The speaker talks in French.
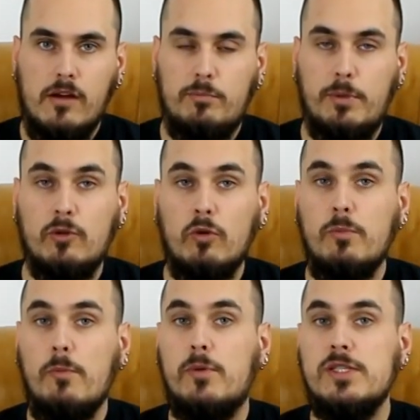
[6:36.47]
Vous pouvez donc
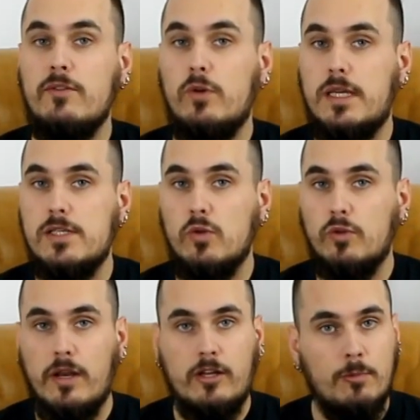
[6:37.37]
me poser vos questions
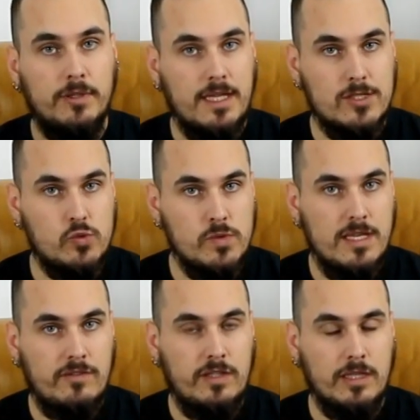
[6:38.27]
dans les commentaires sous
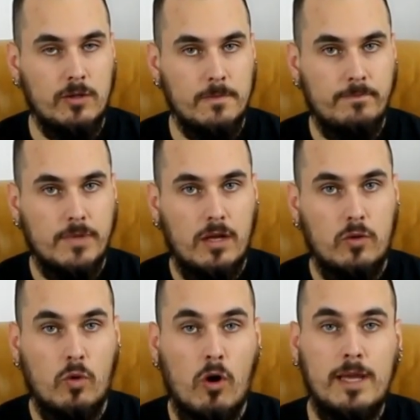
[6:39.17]
cette vidéo
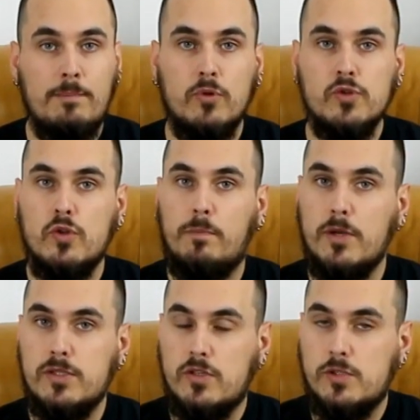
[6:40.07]
ou en réponse au
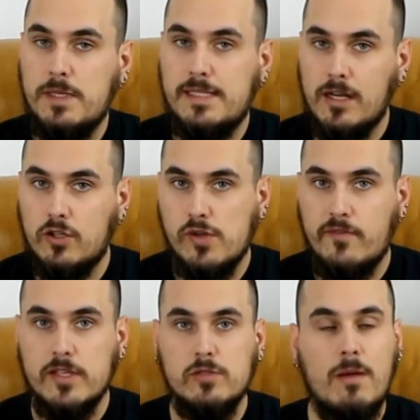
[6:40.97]
post spécial que je vais
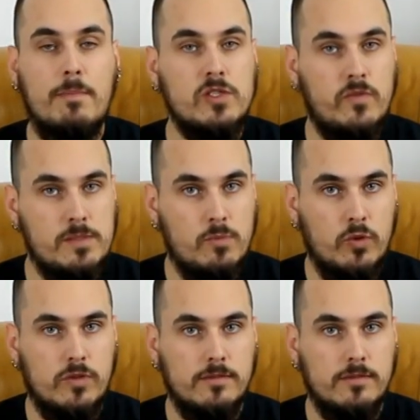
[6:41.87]
faire sur ma page Facebook.